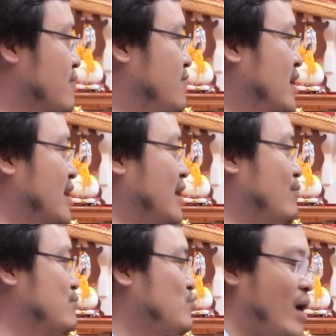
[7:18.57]
vượng
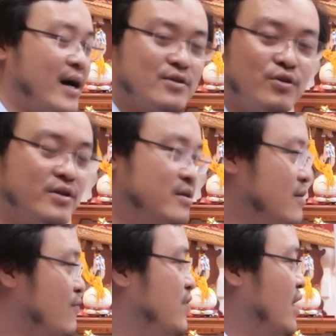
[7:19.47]
long tọa rồi,
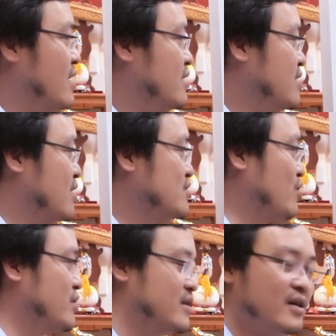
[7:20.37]
vượng hướng
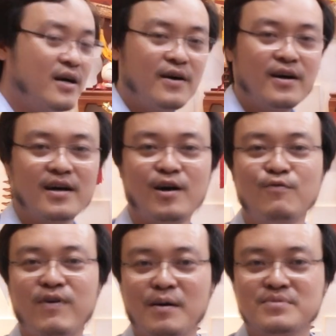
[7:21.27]
rồi,
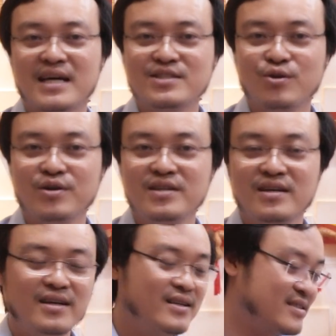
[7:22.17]
không phạm sát rồi,
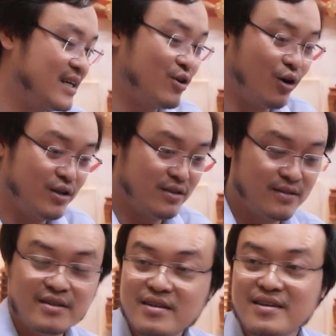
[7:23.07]
xây thôi,
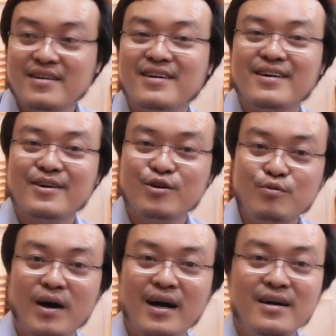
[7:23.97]

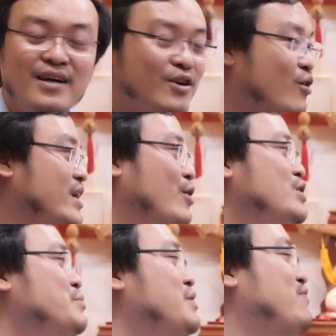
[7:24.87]
đúng không ạ? Còn nếu
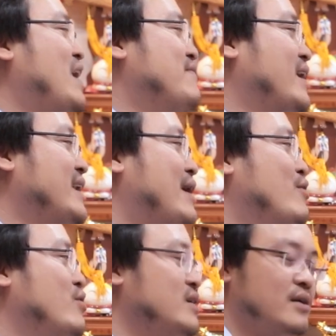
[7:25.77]
như vi phạm cái nào
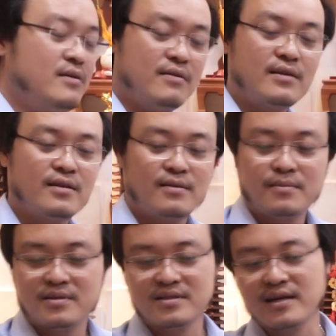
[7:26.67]
đó thì
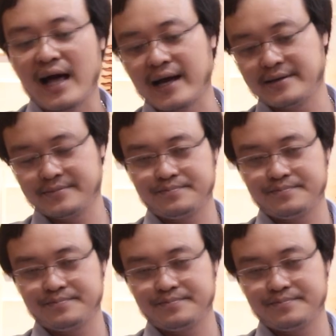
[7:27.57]
dừng lại.